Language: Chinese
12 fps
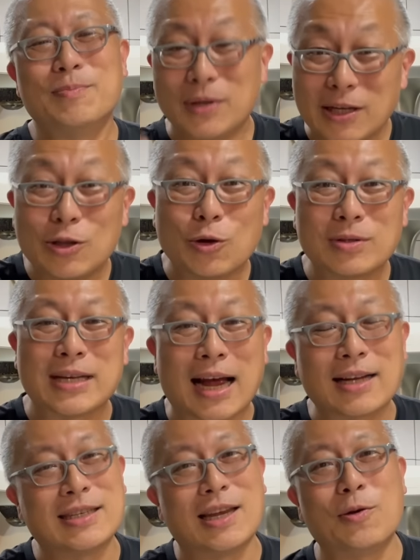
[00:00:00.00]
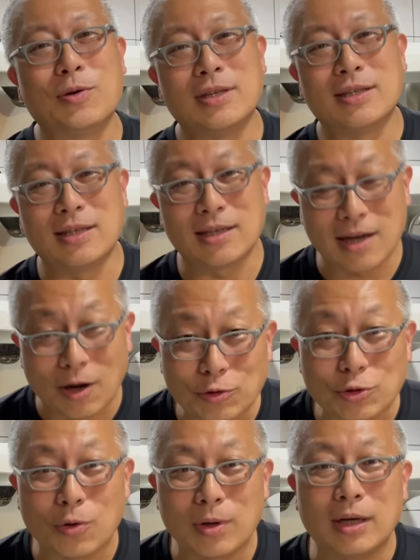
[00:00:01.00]
屏东长茄或者是高
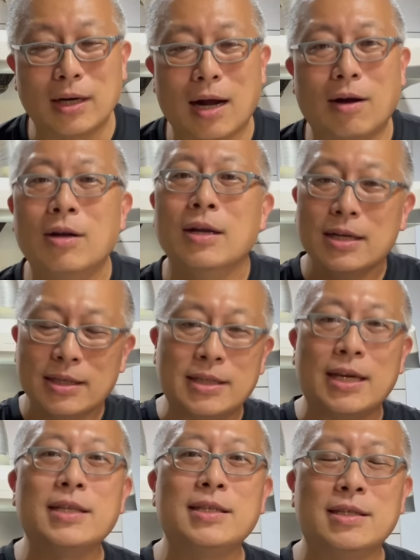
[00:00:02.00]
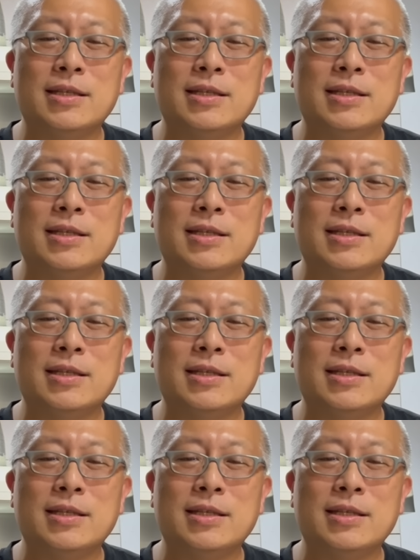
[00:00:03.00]
雄二号茄子，